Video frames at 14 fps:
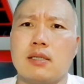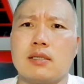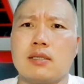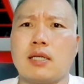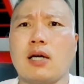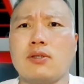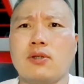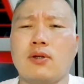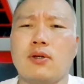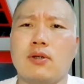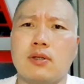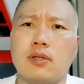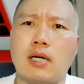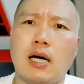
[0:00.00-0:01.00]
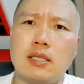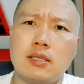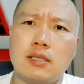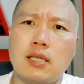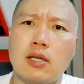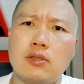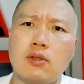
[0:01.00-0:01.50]
사서 강아지를
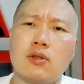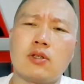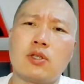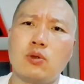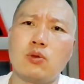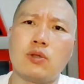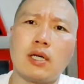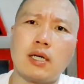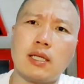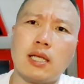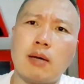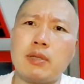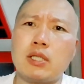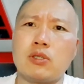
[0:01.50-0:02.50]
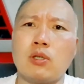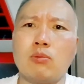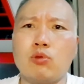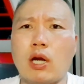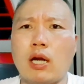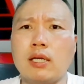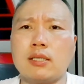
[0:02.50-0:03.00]
사서 키우다가 남한테
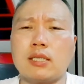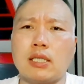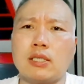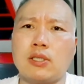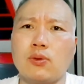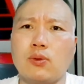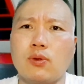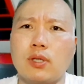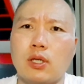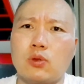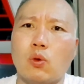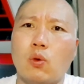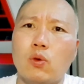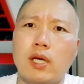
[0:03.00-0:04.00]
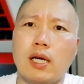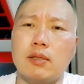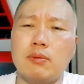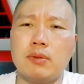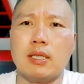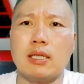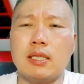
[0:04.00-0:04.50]
선물하는 것 자체도 그렇게 좋은 게
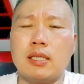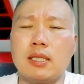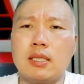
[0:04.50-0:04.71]
아닙니다.